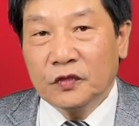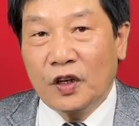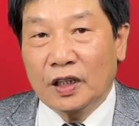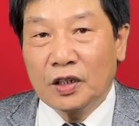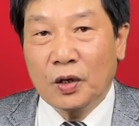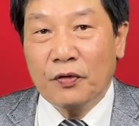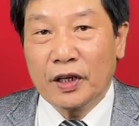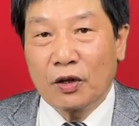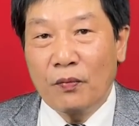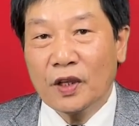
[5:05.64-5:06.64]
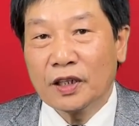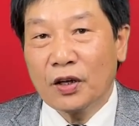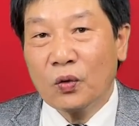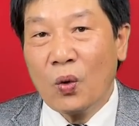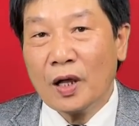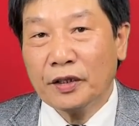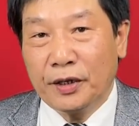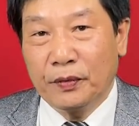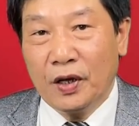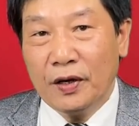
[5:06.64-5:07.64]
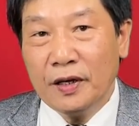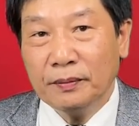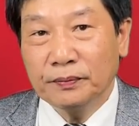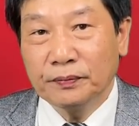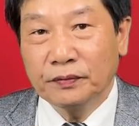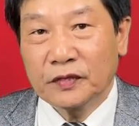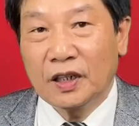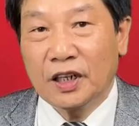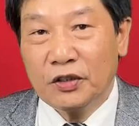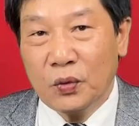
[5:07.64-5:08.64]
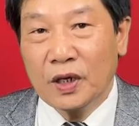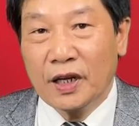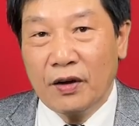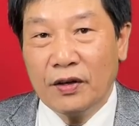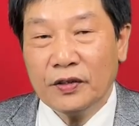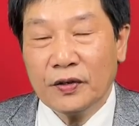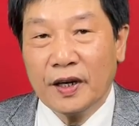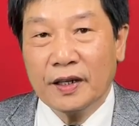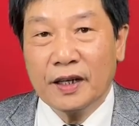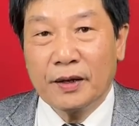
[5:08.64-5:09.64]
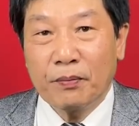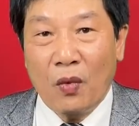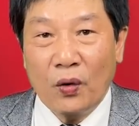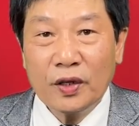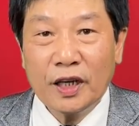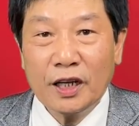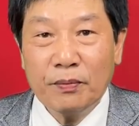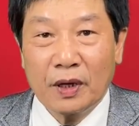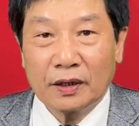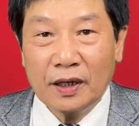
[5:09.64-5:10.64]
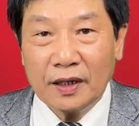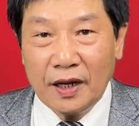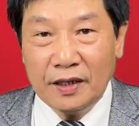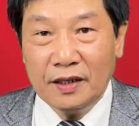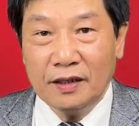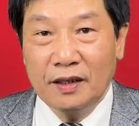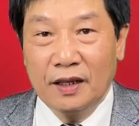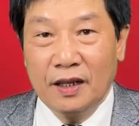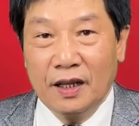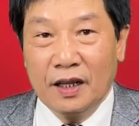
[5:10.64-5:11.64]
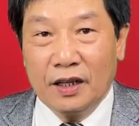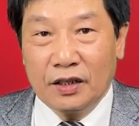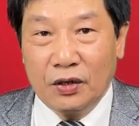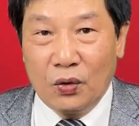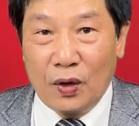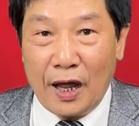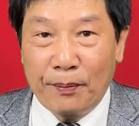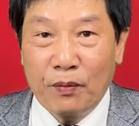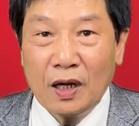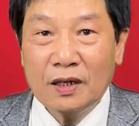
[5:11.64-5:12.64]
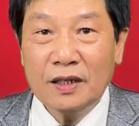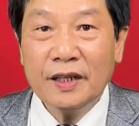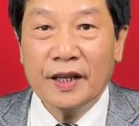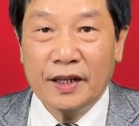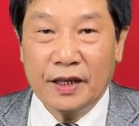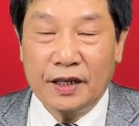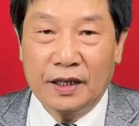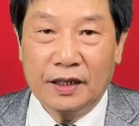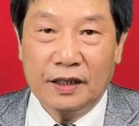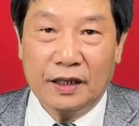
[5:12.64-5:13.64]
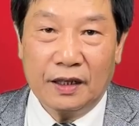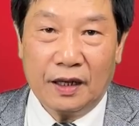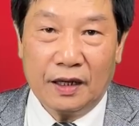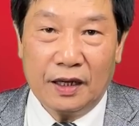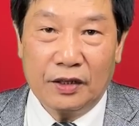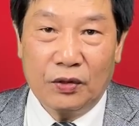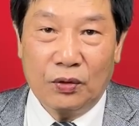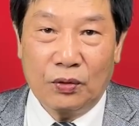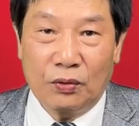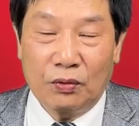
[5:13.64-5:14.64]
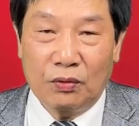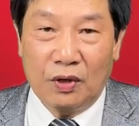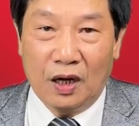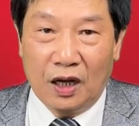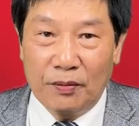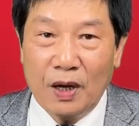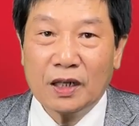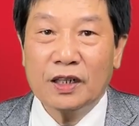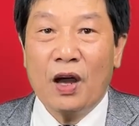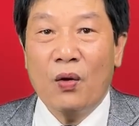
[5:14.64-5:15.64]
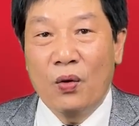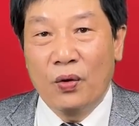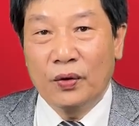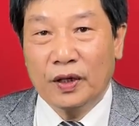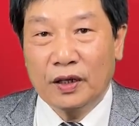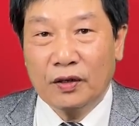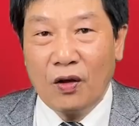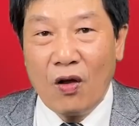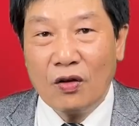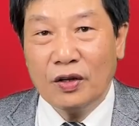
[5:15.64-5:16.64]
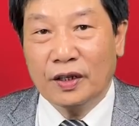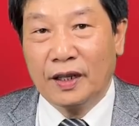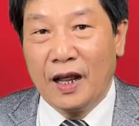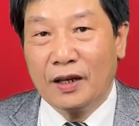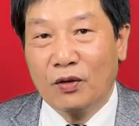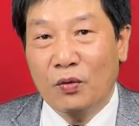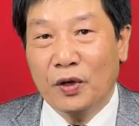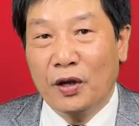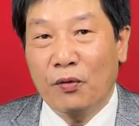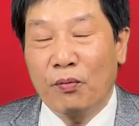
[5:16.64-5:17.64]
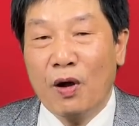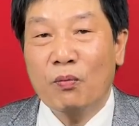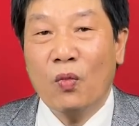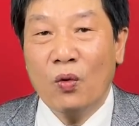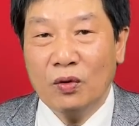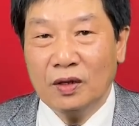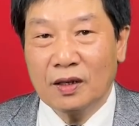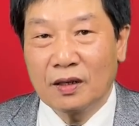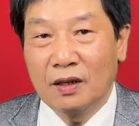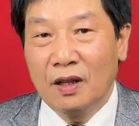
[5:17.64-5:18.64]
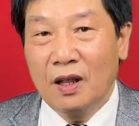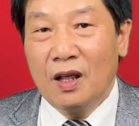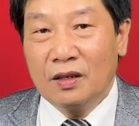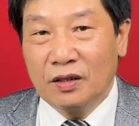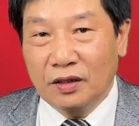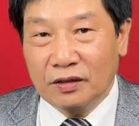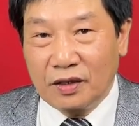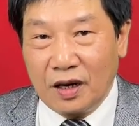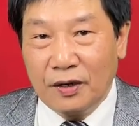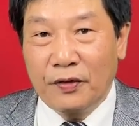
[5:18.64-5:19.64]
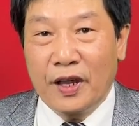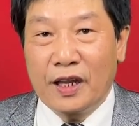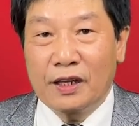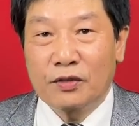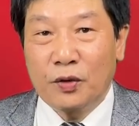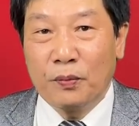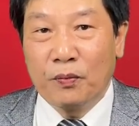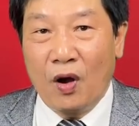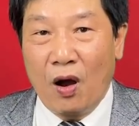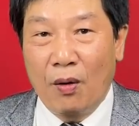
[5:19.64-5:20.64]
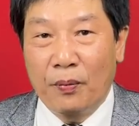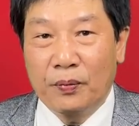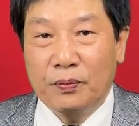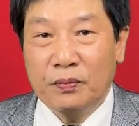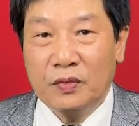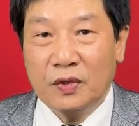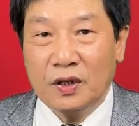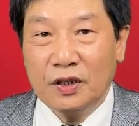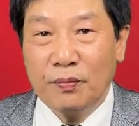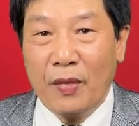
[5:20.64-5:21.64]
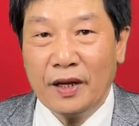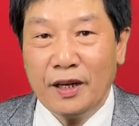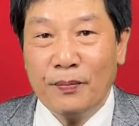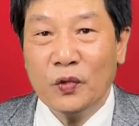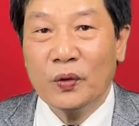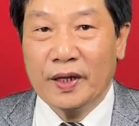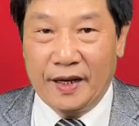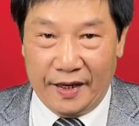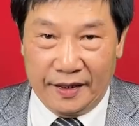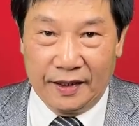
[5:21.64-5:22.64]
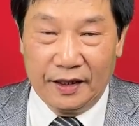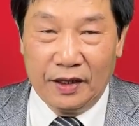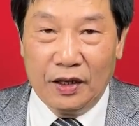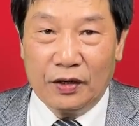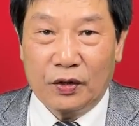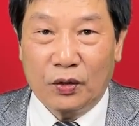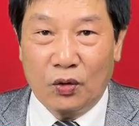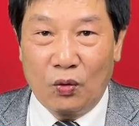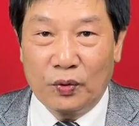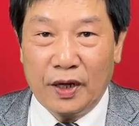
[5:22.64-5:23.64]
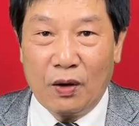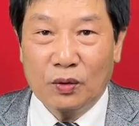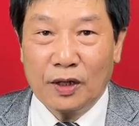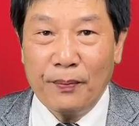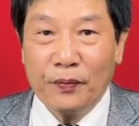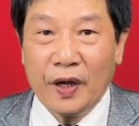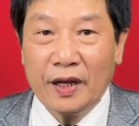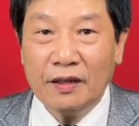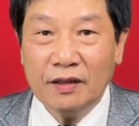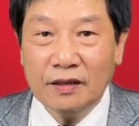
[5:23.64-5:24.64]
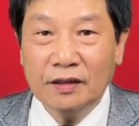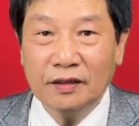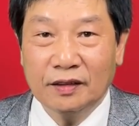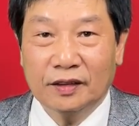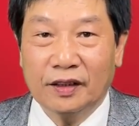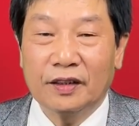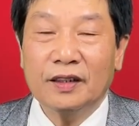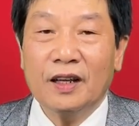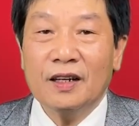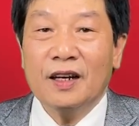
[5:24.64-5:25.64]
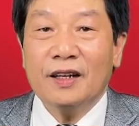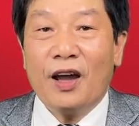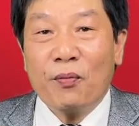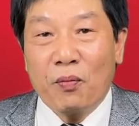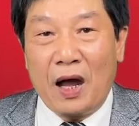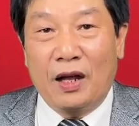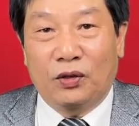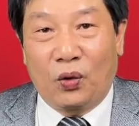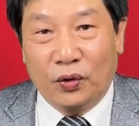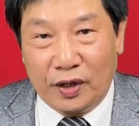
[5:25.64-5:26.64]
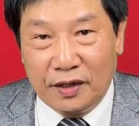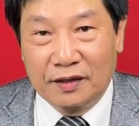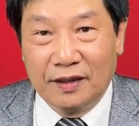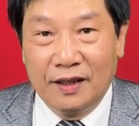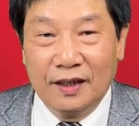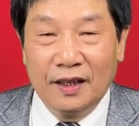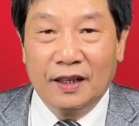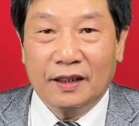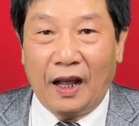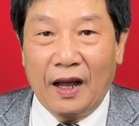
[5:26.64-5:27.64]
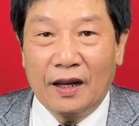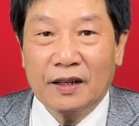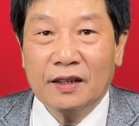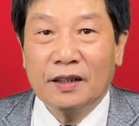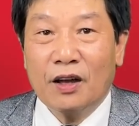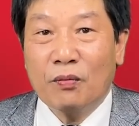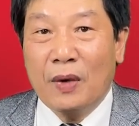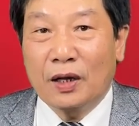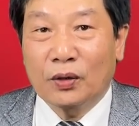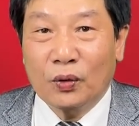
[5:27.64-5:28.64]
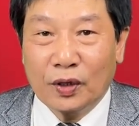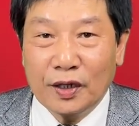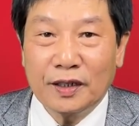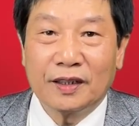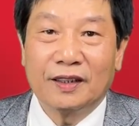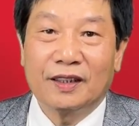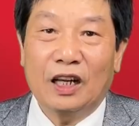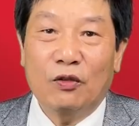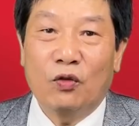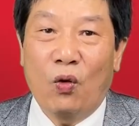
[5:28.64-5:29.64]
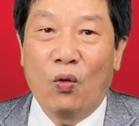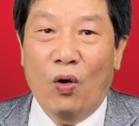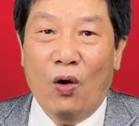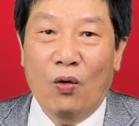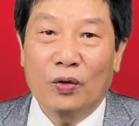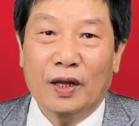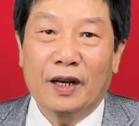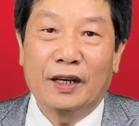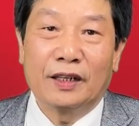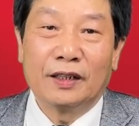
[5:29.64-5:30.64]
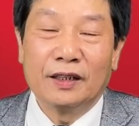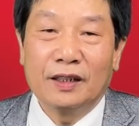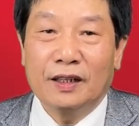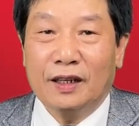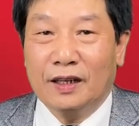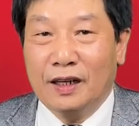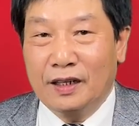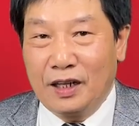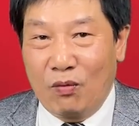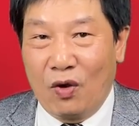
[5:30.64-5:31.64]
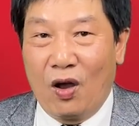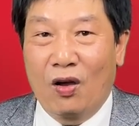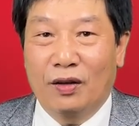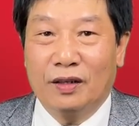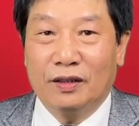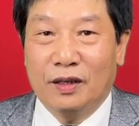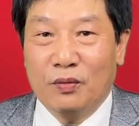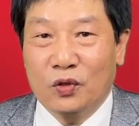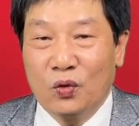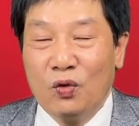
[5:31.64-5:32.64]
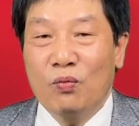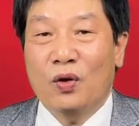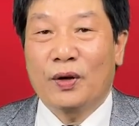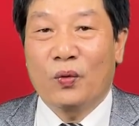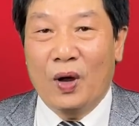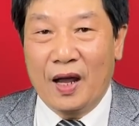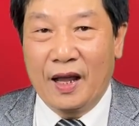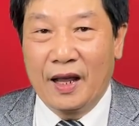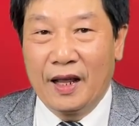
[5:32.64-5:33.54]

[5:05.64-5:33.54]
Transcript: và thưa quý vị cũng từ cái quan niệm đó đó từ cái suy nghĩ đó cho nên là mỗi khi mà tết đến đó, dù làm bất cứ nghề gì hay là dù ở bất cứ đâu thì con người ta cũng đều mong muốn là được trở về sum họp dưới mái ấm của gia đình rồi cùng nhau thắp nén hương tưởng nhớ đến ông bà tổ tiên tạ ơn ông bà tổ tiên đã phù hộ gia đình hay là dòng họ đó, trong suốt một năm qua